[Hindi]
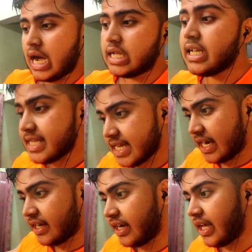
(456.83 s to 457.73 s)
आज है
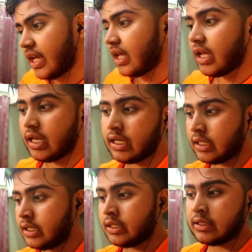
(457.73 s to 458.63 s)
सैटरडे
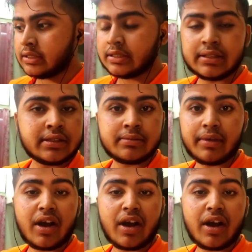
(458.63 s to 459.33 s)
मैं